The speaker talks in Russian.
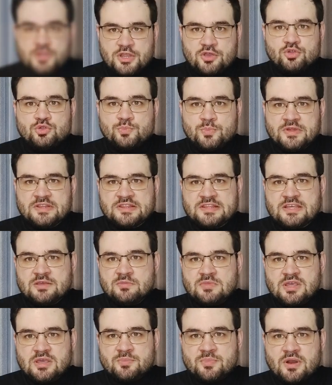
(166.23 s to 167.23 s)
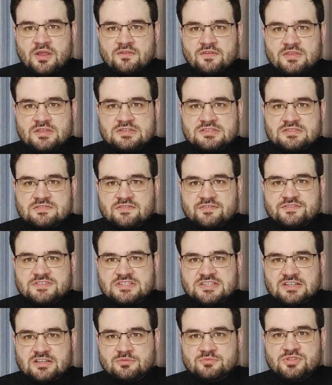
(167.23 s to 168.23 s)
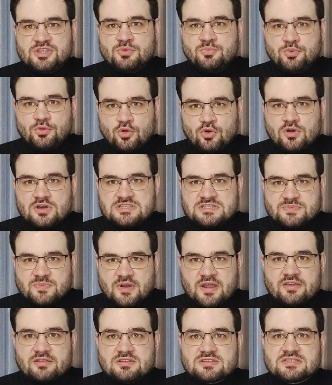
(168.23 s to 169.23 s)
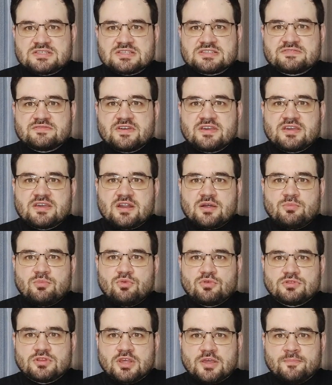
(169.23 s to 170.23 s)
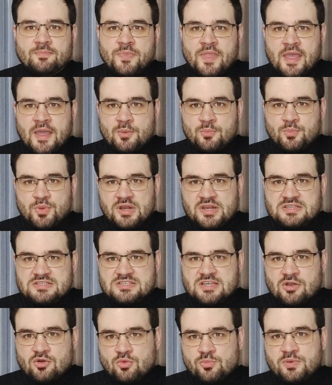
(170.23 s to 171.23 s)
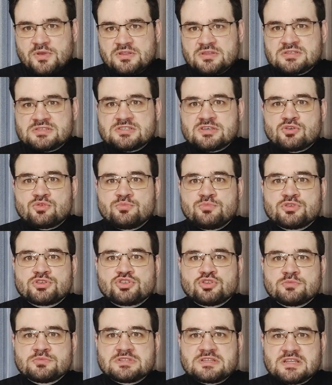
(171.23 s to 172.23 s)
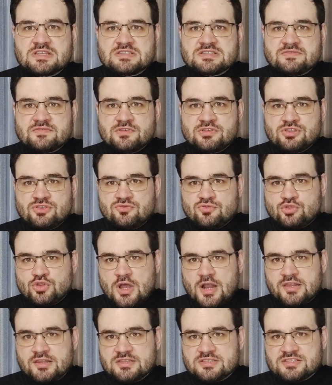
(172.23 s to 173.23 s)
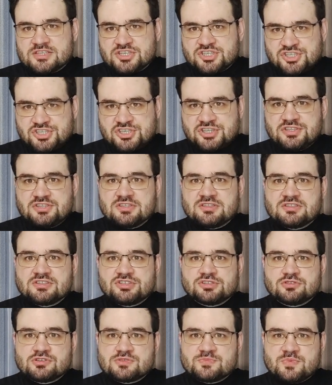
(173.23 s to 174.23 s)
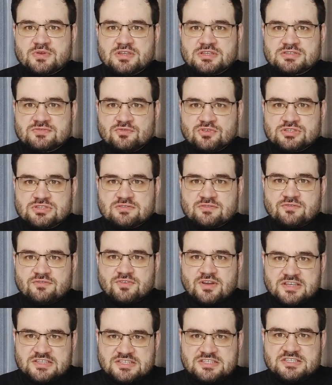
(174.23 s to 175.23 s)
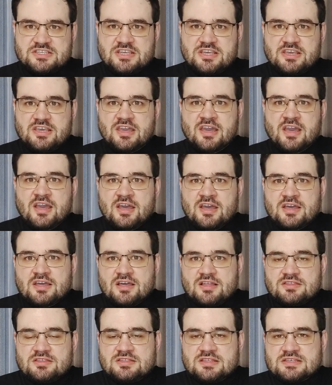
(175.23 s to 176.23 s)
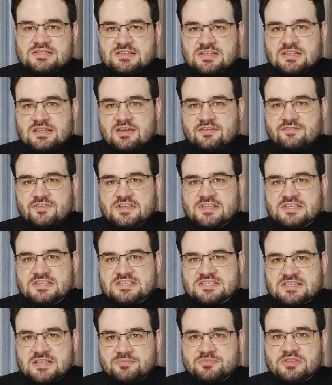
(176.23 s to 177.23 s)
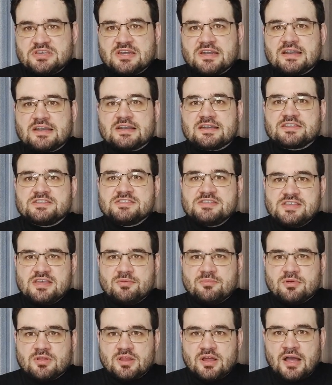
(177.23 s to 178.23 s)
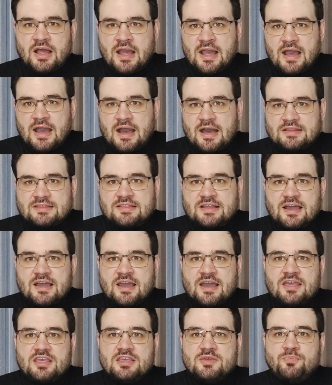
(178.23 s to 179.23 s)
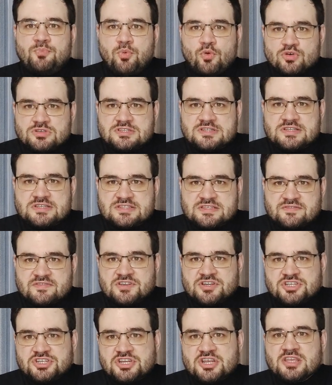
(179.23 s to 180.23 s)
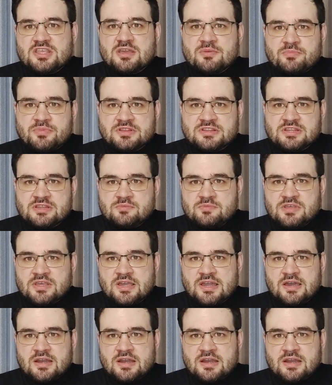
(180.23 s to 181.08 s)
период пандемии правительство в целом неплохо справилось со своей работой. Были закуплены за рубежом средства индивидуальной защиты, началось производство в России. недостатка в антисептиках не было. Однако и после завершения пандемии